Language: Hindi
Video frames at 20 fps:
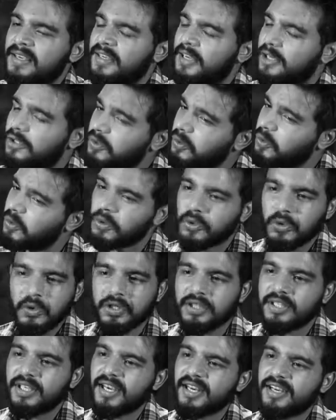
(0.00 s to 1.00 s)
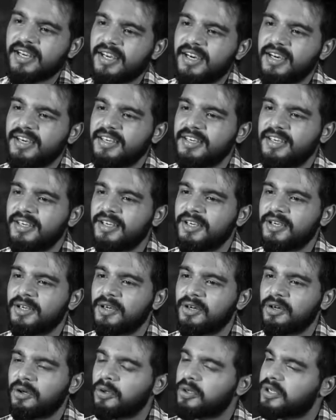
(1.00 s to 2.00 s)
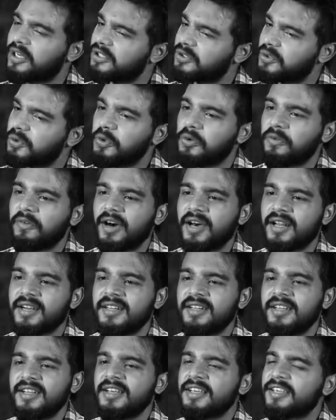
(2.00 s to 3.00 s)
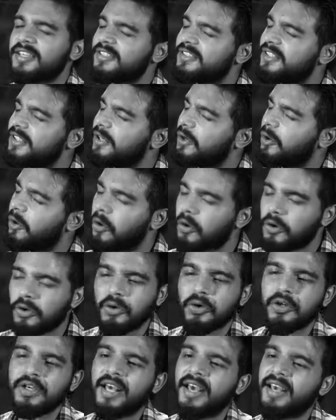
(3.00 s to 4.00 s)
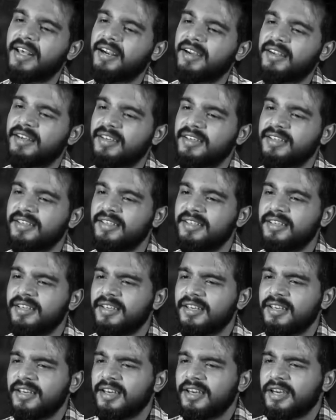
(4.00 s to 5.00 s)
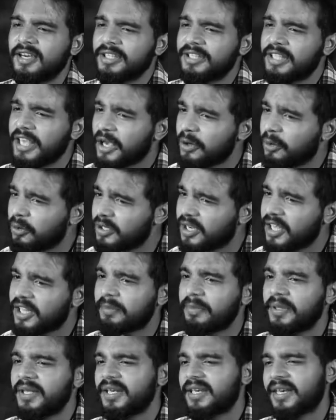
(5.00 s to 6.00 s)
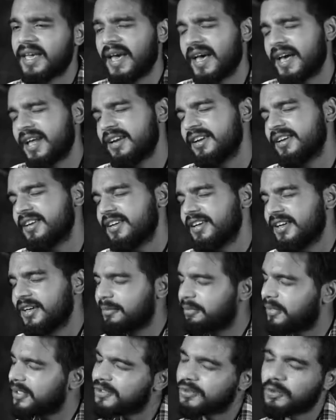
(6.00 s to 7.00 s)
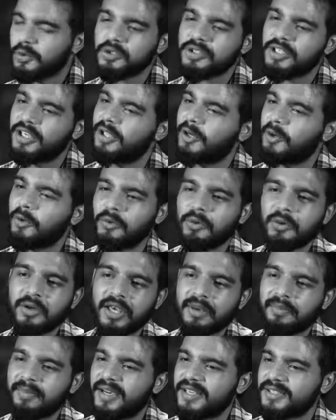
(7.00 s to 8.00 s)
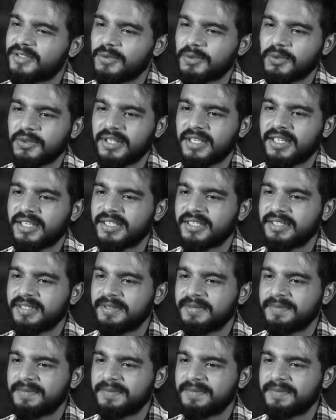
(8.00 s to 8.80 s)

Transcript: कसूर खुद करना और कसूरवार किसी और को ठहराना ये हुनर भी खैर बस कुछ ही लोगों के पास होता है